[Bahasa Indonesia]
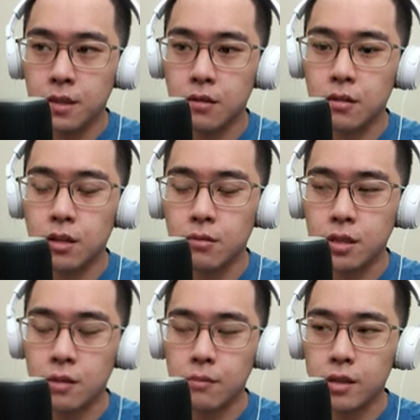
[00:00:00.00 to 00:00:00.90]
Kalau dia nggak
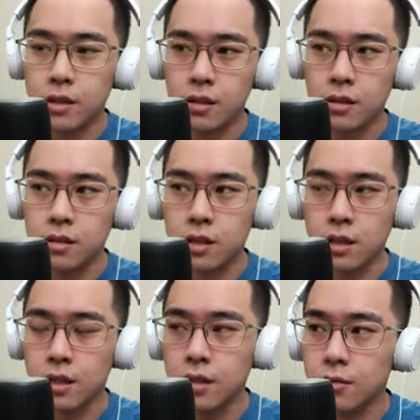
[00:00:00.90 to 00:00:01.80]
bisa nempelin energi
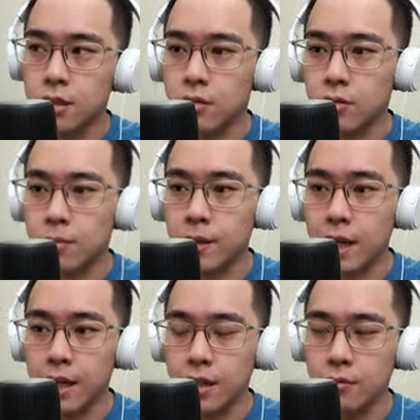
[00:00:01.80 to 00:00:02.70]
ketiganya ya udah aku yang
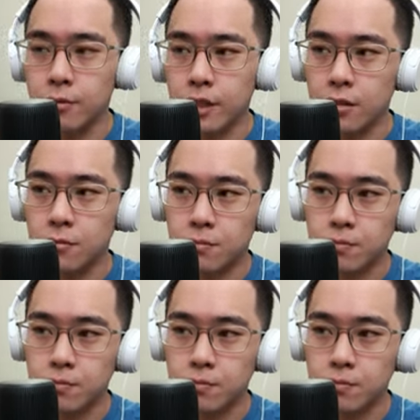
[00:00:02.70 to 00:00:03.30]
menang ini kemungkinan.